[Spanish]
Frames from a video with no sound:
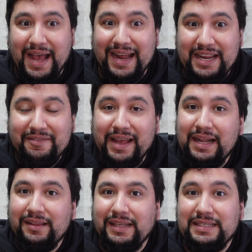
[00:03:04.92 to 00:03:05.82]
a
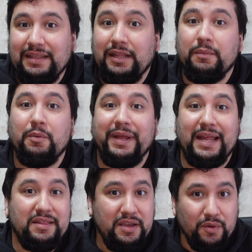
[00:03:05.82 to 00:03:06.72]
nivel de sistema
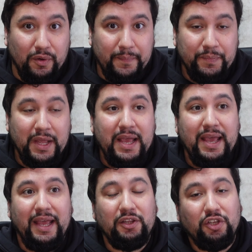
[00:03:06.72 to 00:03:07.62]
operativo.
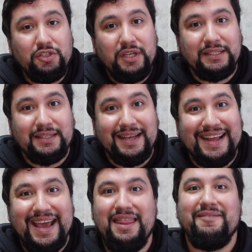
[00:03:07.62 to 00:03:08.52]
Entonces,
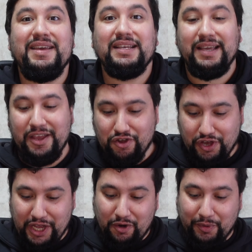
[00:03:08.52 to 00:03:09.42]
cada vez que yo
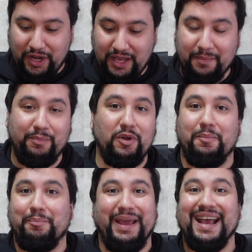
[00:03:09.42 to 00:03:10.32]
quiero, por
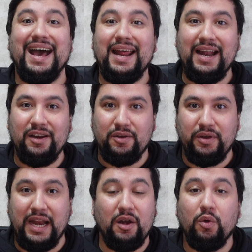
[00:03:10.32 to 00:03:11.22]
ejemplo, pegar
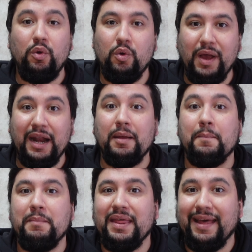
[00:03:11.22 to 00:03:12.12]
algo en algún lugar,
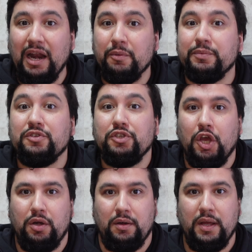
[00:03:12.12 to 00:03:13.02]
me da la
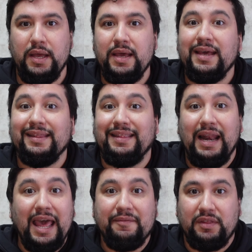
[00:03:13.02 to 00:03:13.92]
opción de
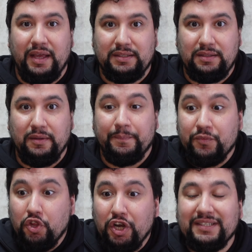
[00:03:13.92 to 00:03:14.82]
Live Text
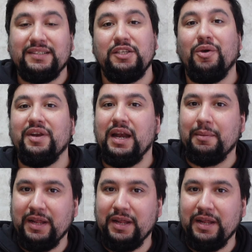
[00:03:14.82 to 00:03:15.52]
no necesito abrir la